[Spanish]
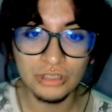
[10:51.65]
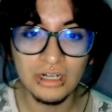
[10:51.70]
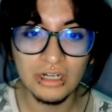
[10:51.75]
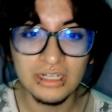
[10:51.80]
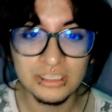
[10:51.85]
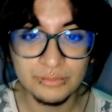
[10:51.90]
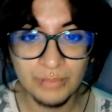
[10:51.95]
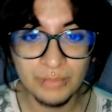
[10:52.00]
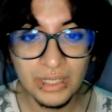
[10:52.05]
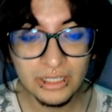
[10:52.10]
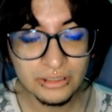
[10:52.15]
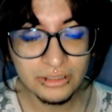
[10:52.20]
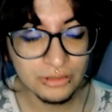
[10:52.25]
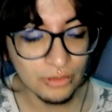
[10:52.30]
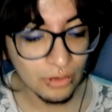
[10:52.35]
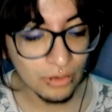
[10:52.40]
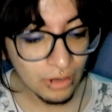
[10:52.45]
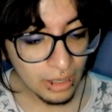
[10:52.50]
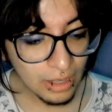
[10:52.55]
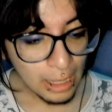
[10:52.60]
al
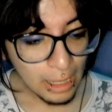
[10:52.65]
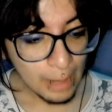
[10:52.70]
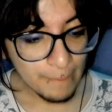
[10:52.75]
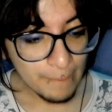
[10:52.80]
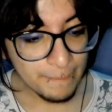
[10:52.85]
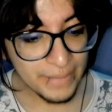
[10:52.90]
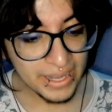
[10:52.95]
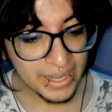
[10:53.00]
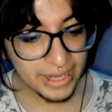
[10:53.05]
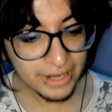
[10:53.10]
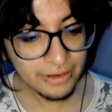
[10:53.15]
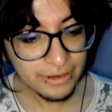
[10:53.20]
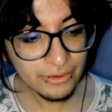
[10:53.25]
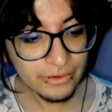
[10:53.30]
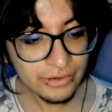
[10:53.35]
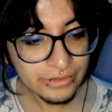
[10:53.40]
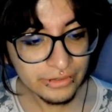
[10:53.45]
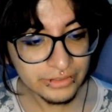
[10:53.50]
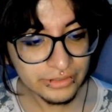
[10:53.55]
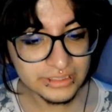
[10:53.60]
respecto,
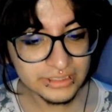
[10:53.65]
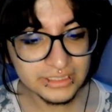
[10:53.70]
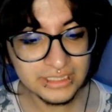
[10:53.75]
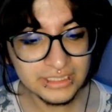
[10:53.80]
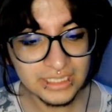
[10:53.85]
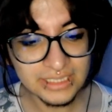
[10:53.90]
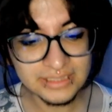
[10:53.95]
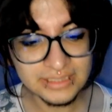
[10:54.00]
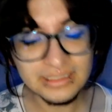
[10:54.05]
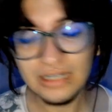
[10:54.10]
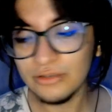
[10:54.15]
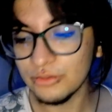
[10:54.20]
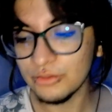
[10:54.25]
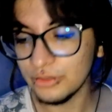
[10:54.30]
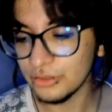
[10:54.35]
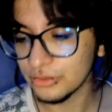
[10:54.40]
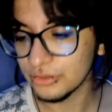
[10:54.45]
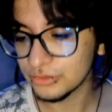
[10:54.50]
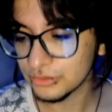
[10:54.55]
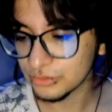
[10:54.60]
pero sí está
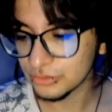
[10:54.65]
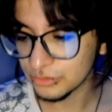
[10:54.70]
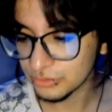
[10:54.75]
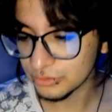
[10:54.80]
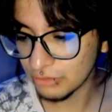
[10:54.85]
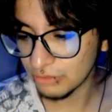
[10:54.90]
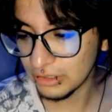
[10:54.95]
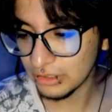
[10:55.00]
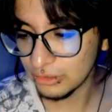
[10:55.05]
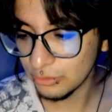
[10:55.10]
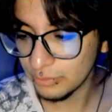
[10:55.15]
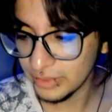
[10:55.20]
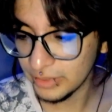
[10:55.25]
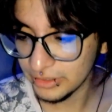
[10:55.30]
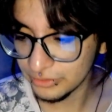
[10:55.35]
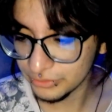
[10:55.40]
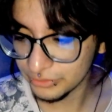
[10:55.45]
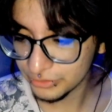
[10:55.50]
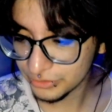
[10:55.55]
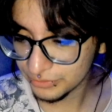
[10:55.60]
curioso, cuando
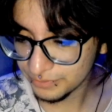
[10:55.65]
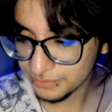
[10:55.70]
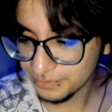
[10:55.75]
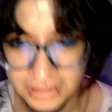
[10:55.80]
menos.